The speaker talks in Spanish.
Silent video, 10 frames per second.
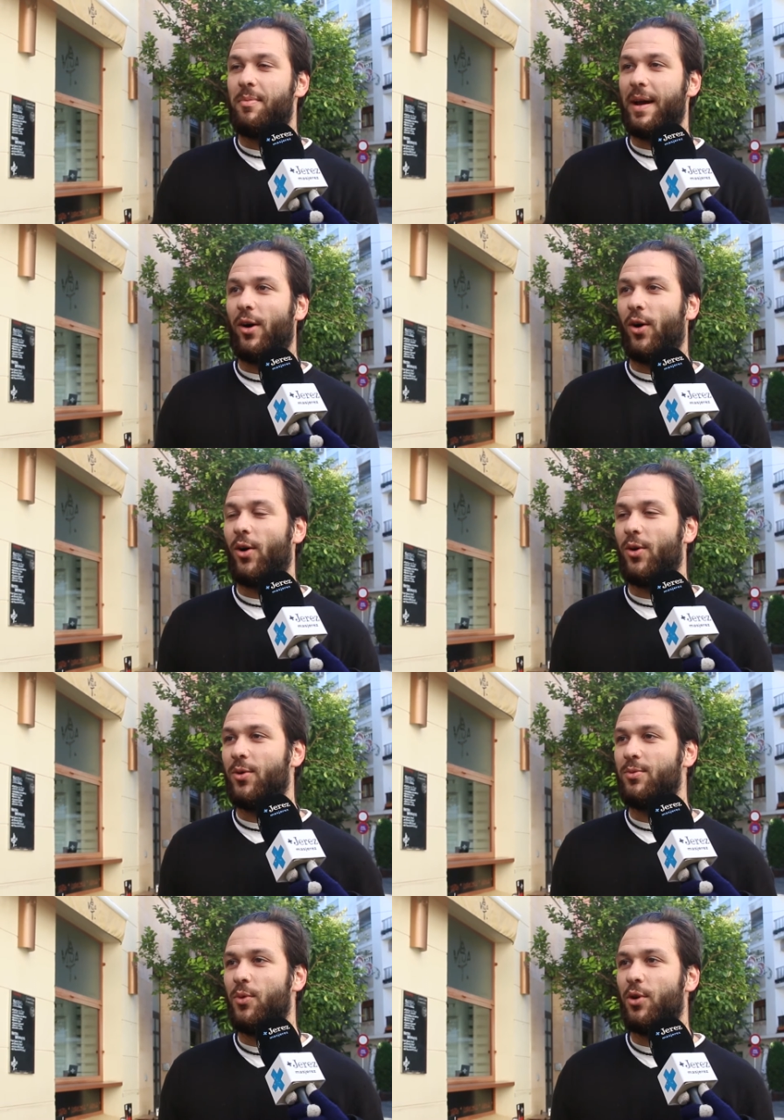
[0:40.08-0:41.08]

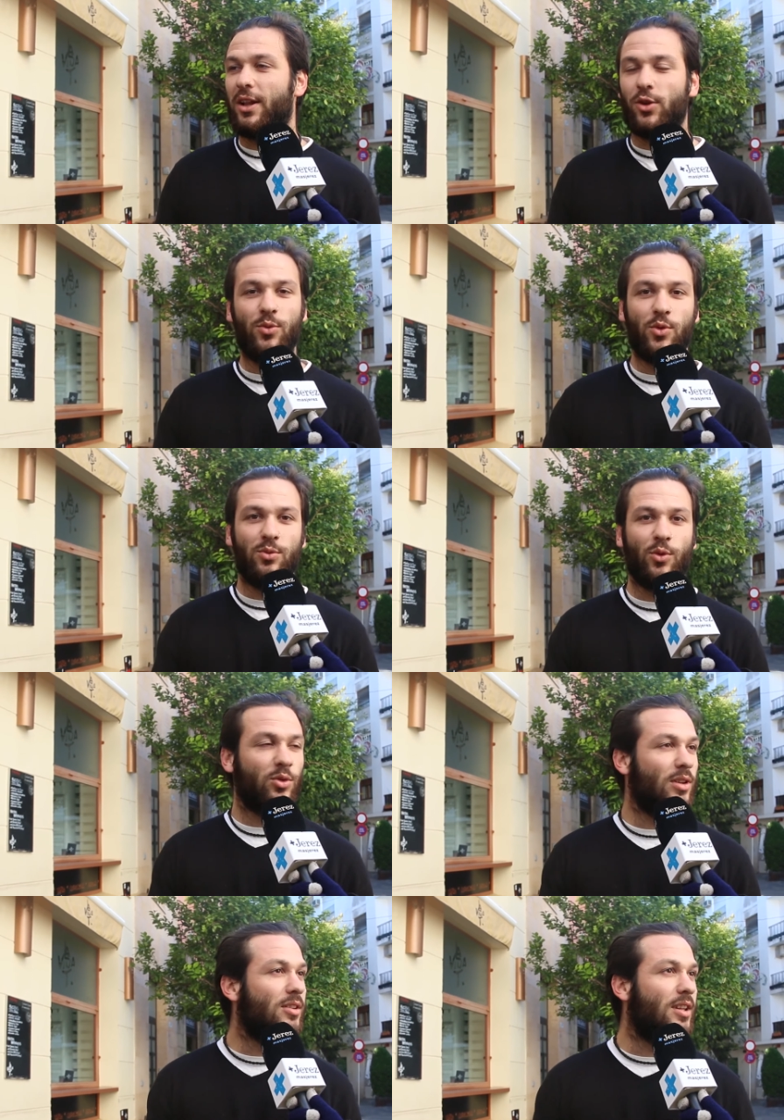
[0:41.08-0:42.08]
Pero muy bonito y muy,
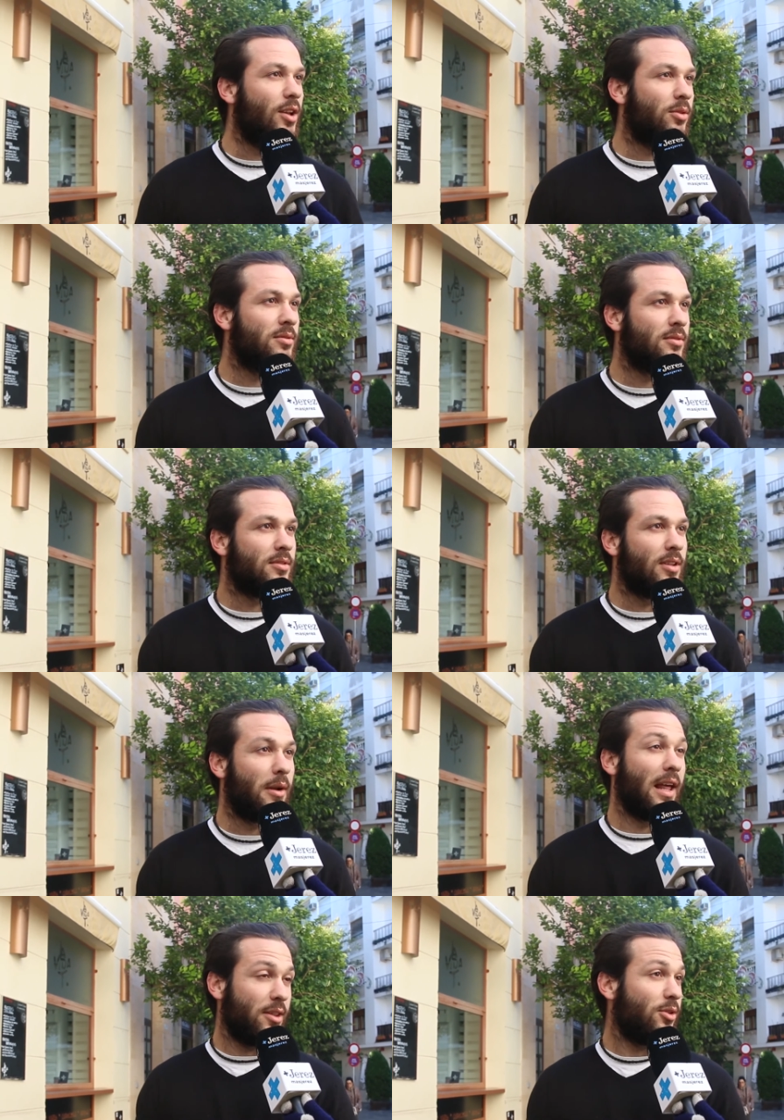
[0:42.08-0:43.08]
sentido. La
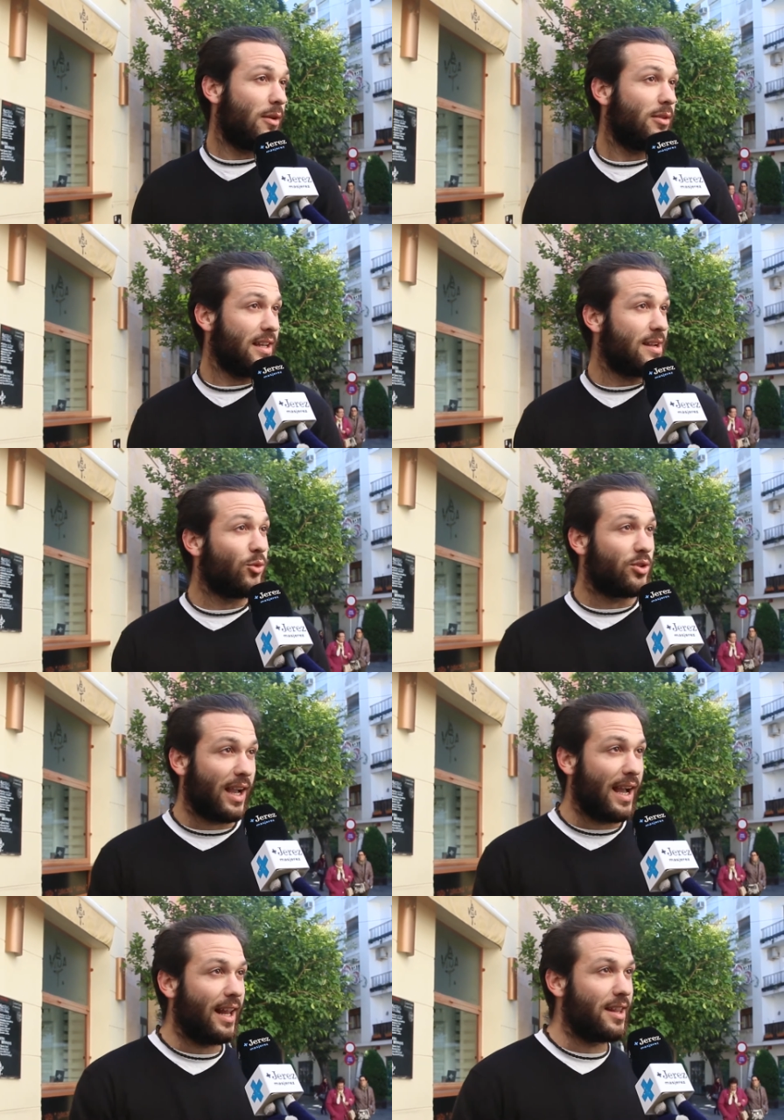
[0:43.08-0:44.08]
verdad que yo estaba, tenía
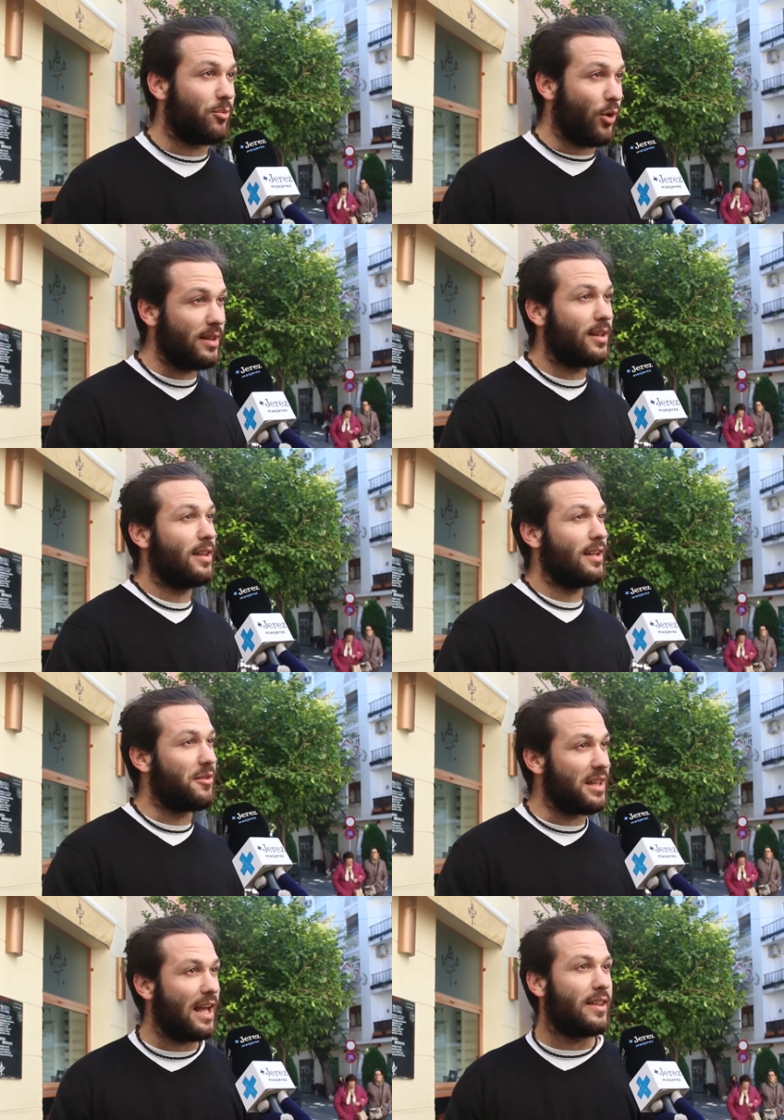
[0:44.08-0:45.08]
muchas ganas de puente, de
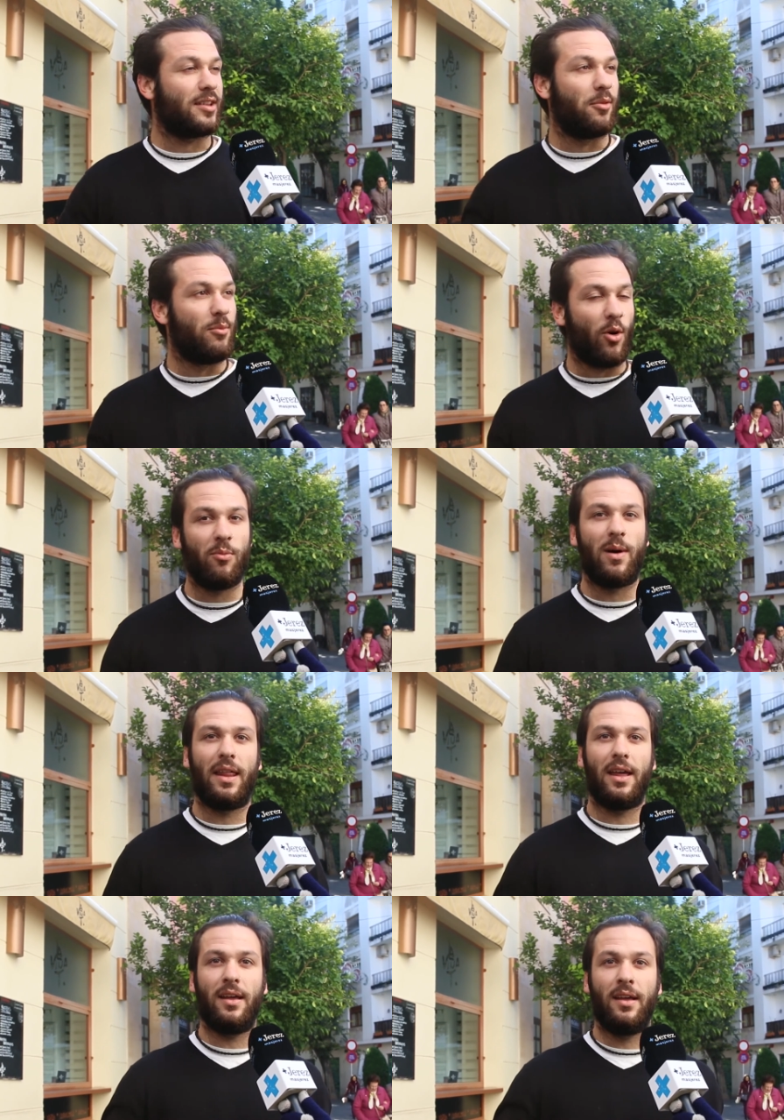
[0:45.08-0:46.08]
Navidad, de San Bomba,
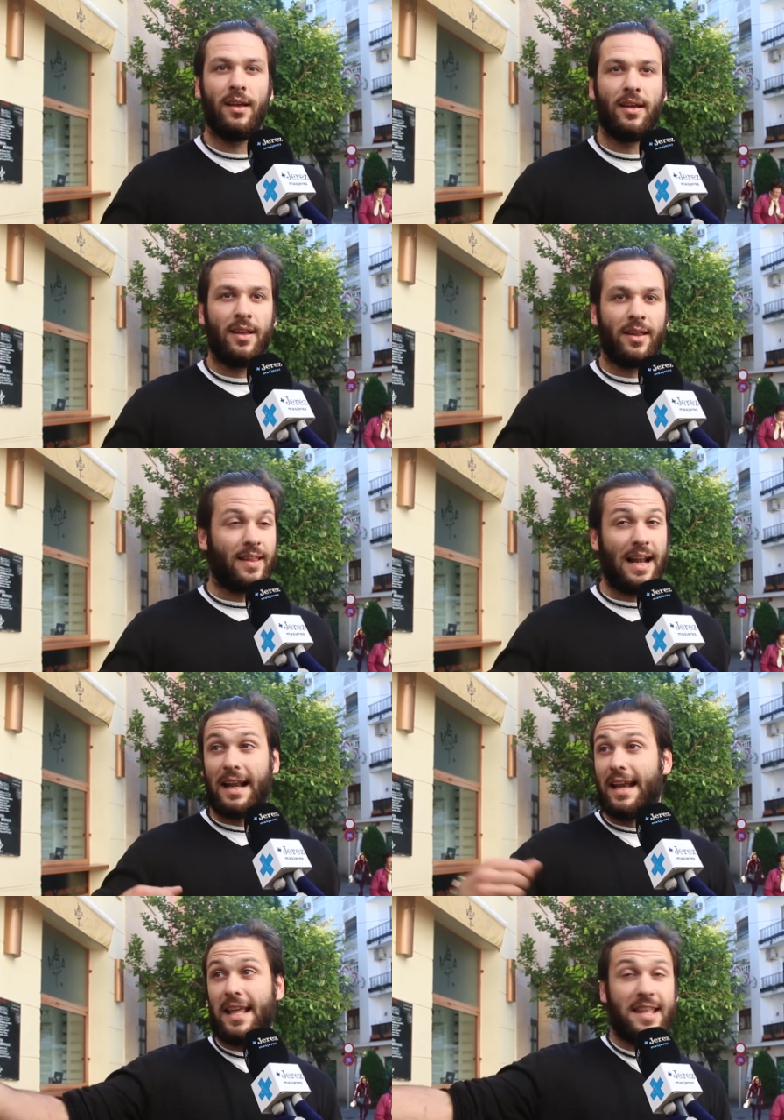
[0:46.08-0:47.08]
de,
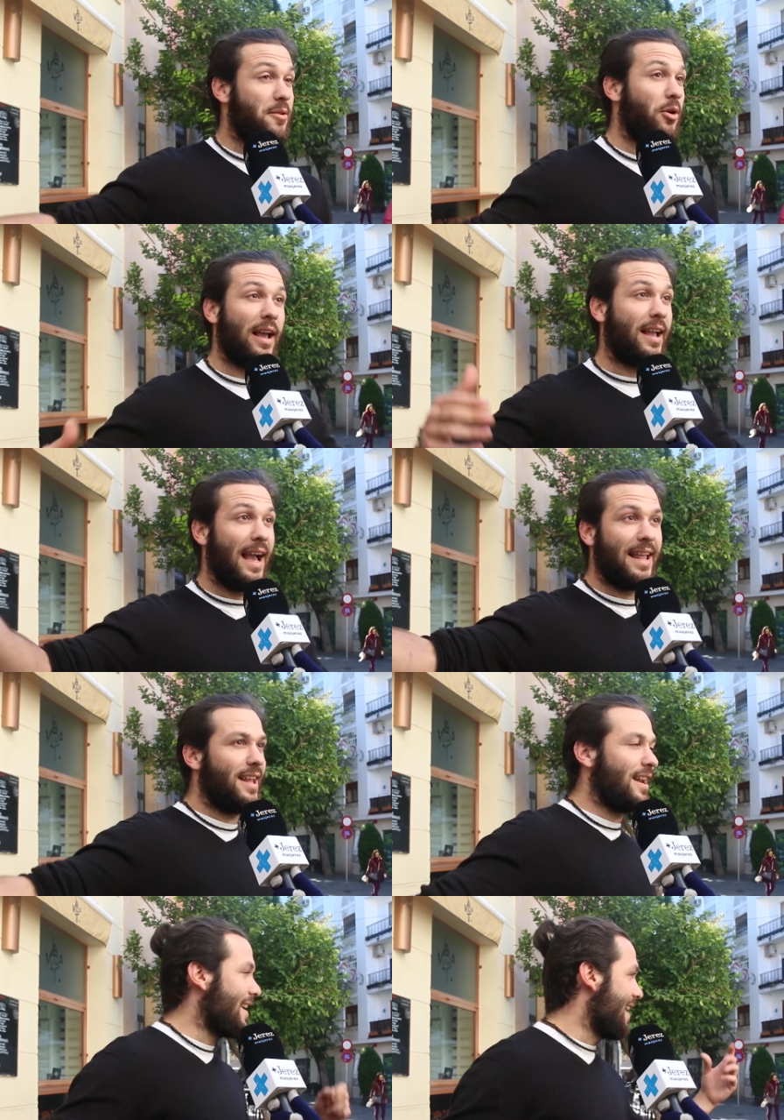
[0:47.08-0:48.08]
las niñas con las
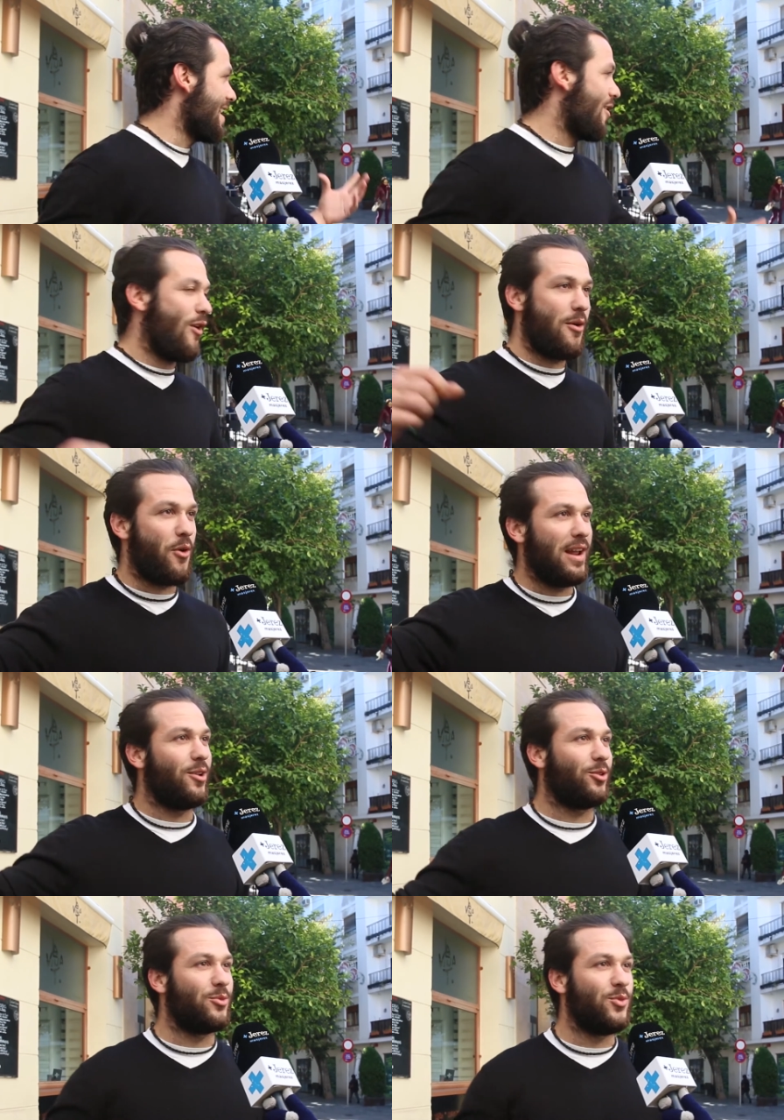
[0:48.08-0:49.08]
calles, las niñas, los
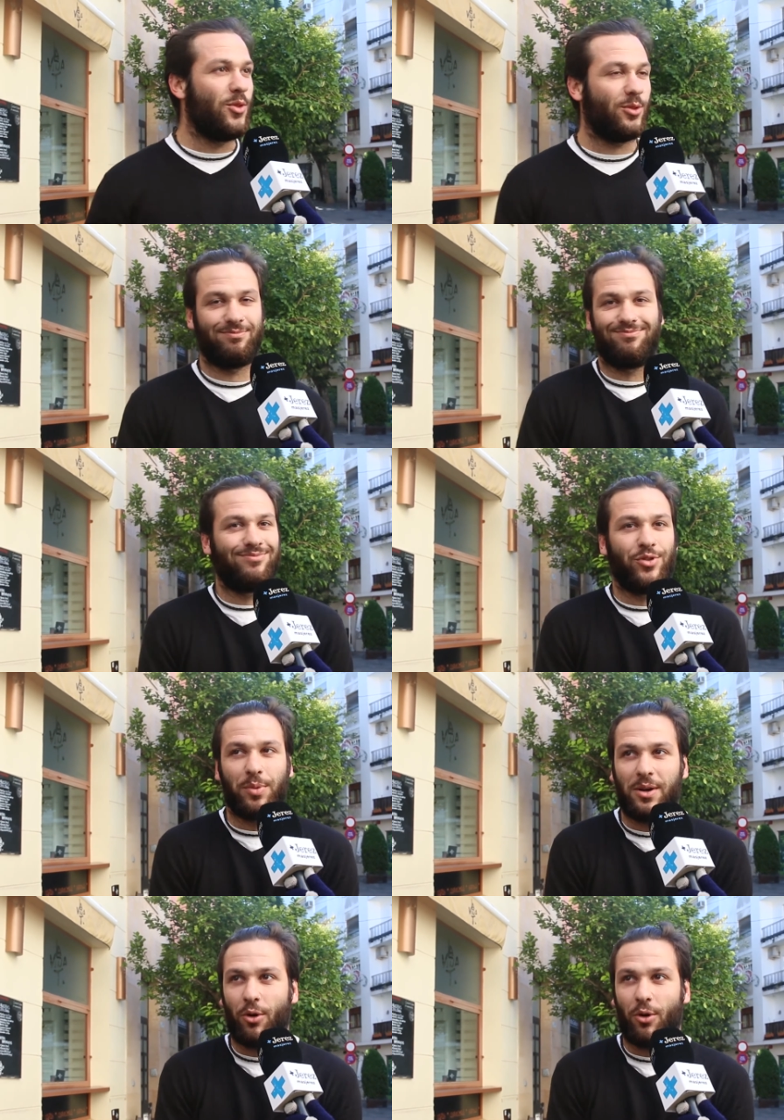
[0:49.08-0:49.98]
abuelos, todo el mundo súper